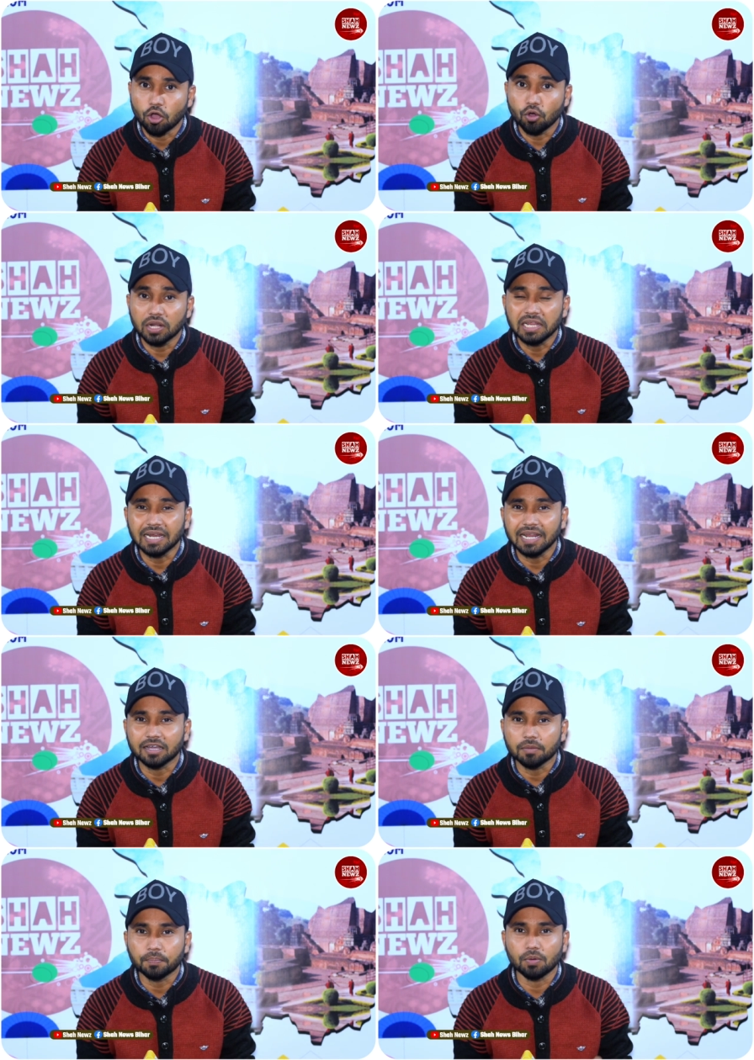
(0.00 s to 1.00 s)
और रिंग
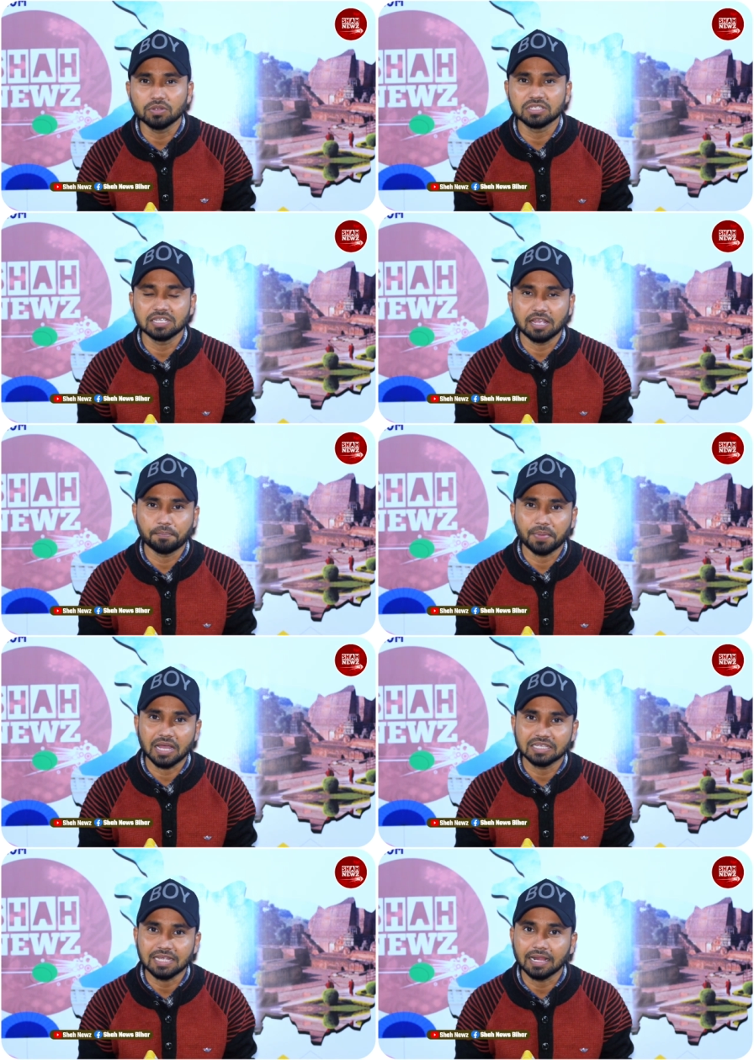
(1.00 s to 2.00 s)
लेकर पवन सिंह के
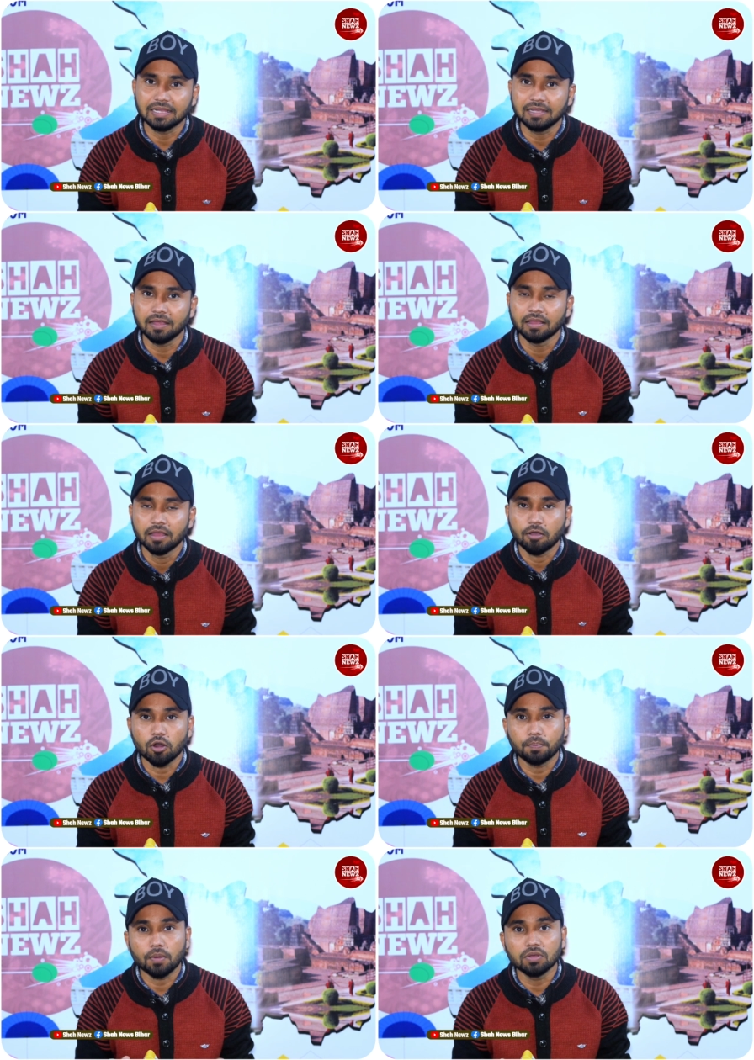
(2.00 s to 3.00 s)
पास जाती हैं
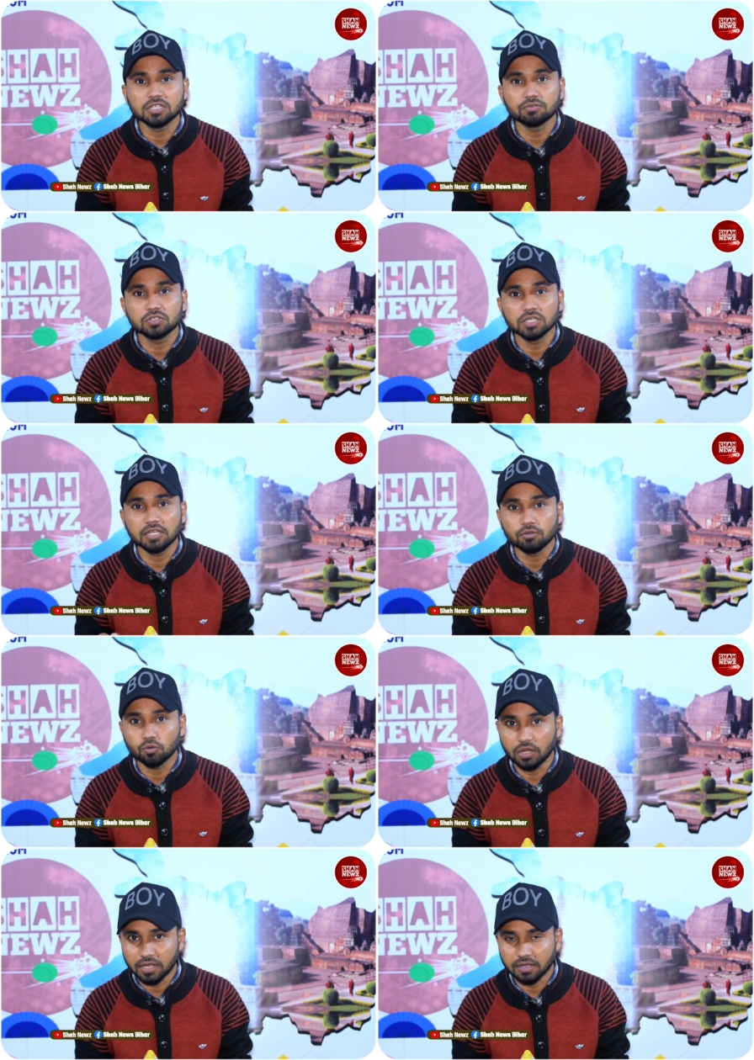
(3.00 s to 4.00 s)
और पवन सिंह उस रिंग
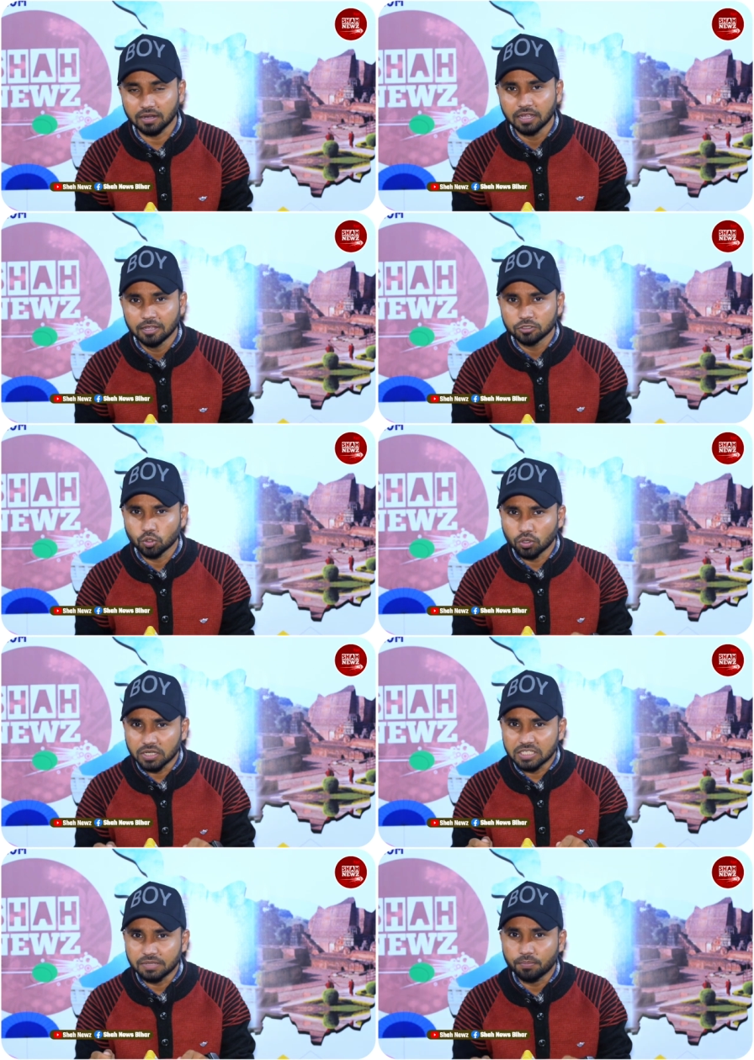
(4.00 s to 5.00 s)
को लेकर
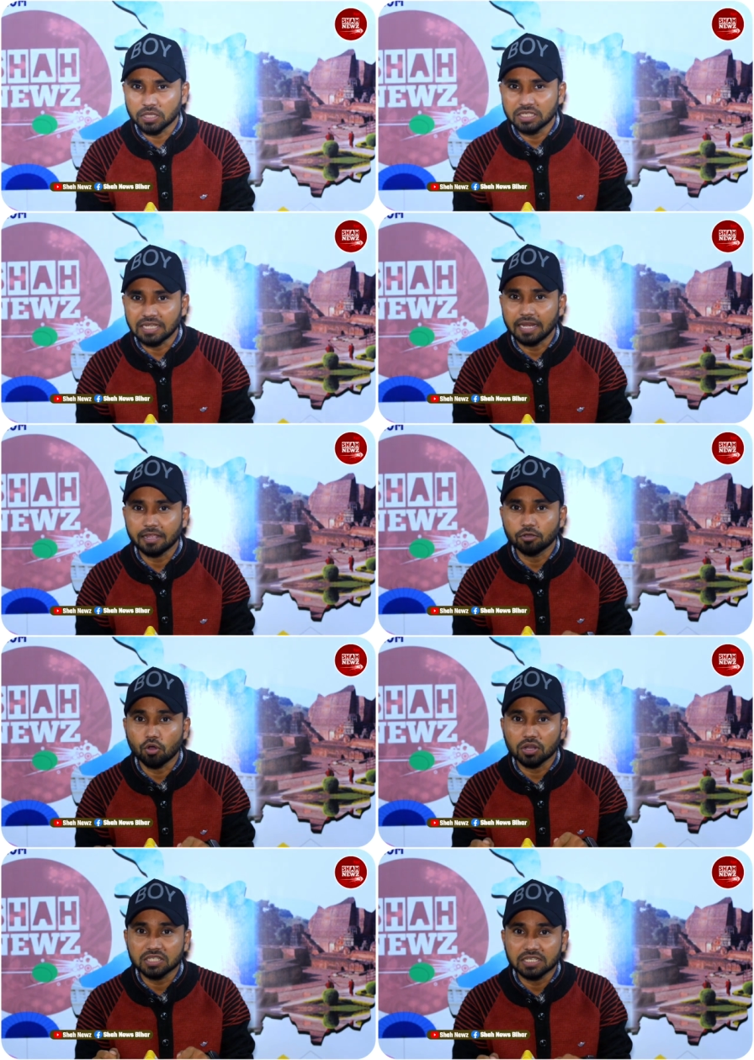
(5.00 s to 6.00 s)
छोटी सी बच्ची यानी कि
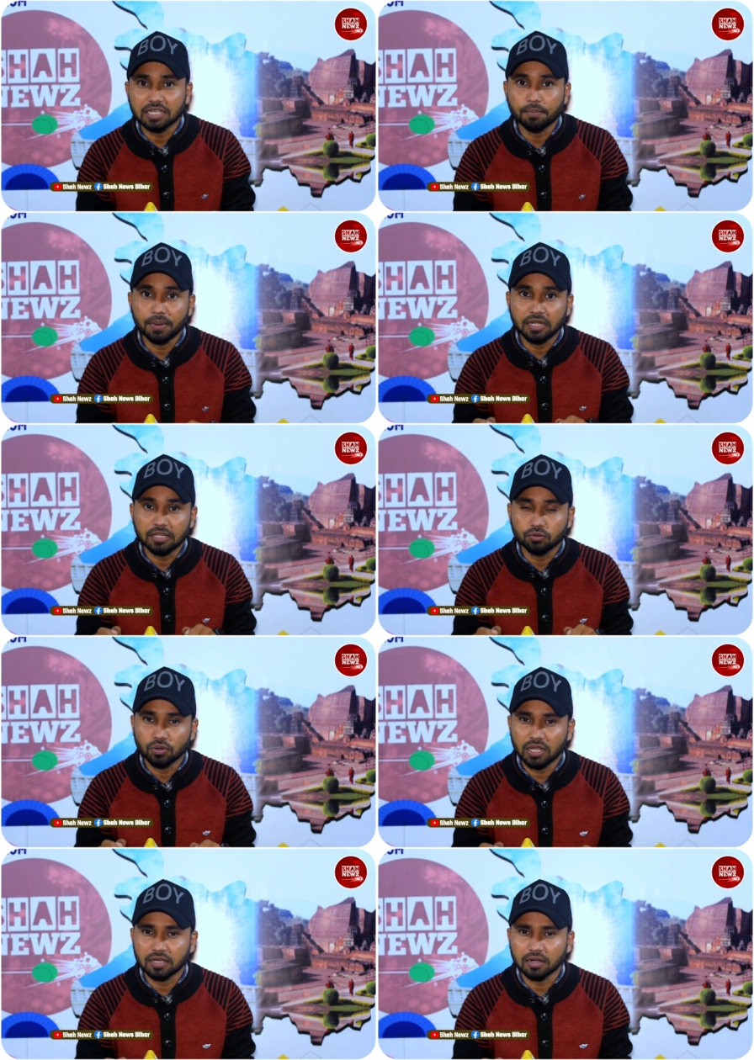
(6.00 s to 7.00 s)
गौरव सिंह की बेटी को
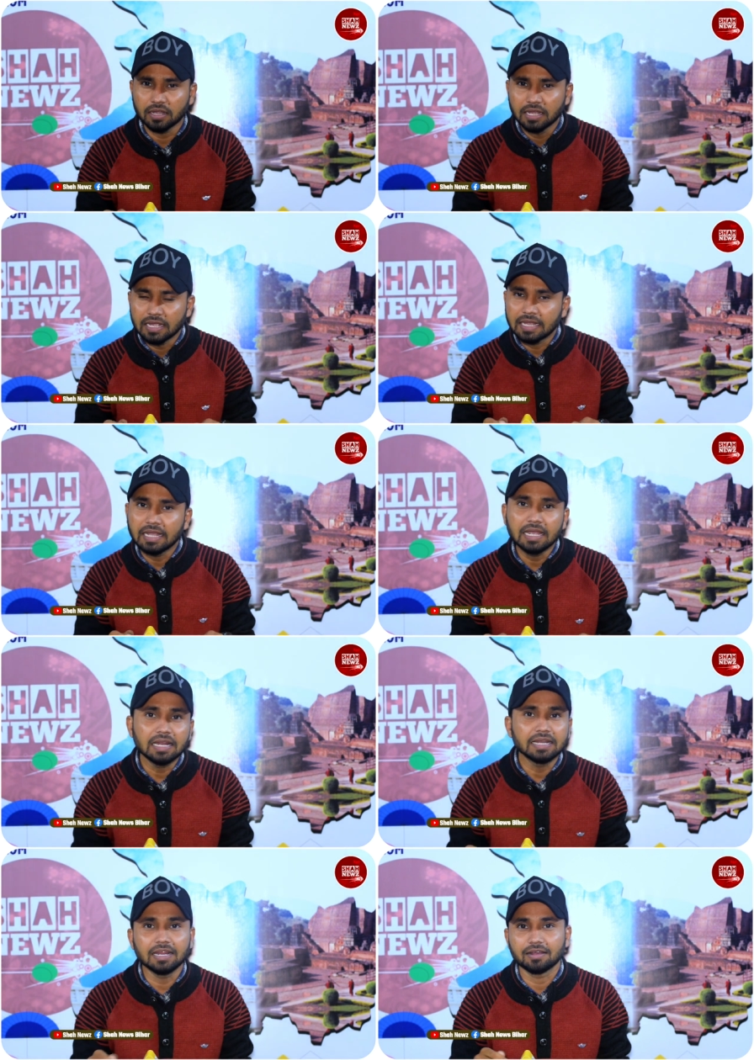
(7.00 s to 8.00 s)
लेकर
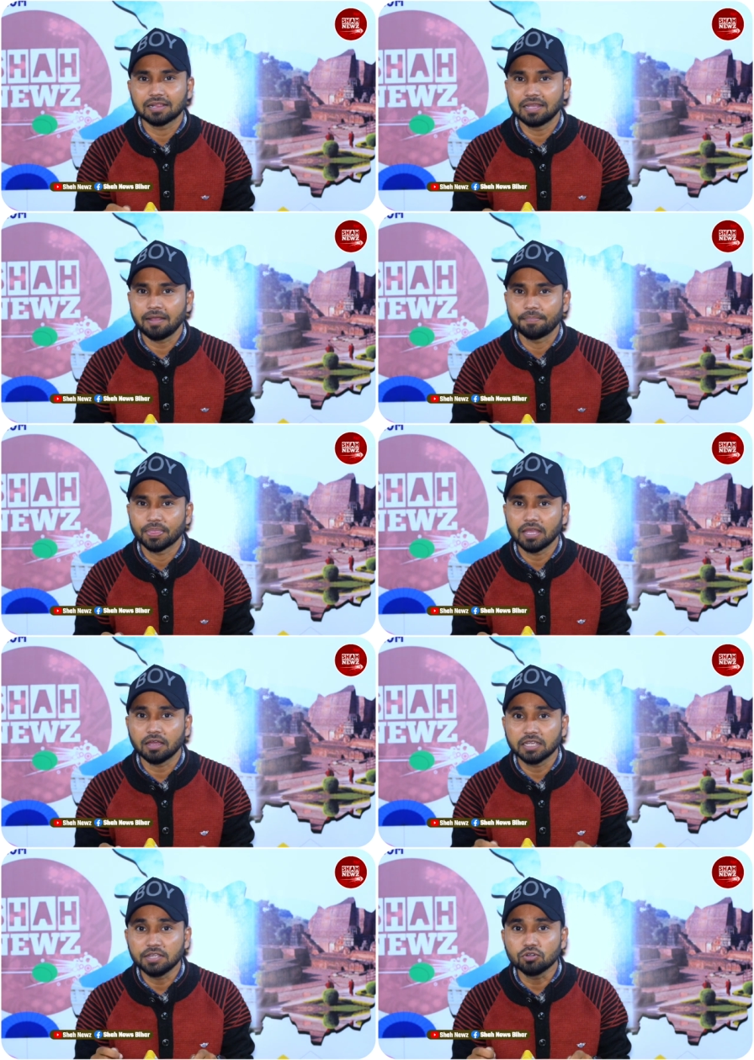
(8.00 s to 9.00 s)
खेलने लगते हैं या
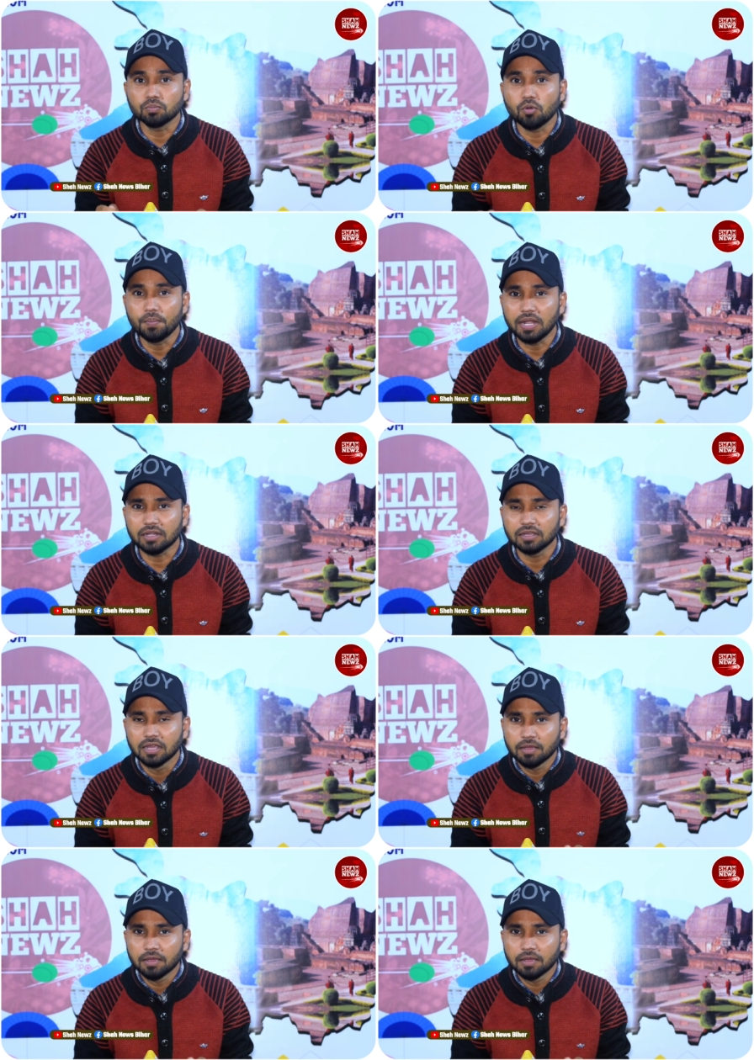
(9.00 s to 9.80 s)
क्यूट मोमेंट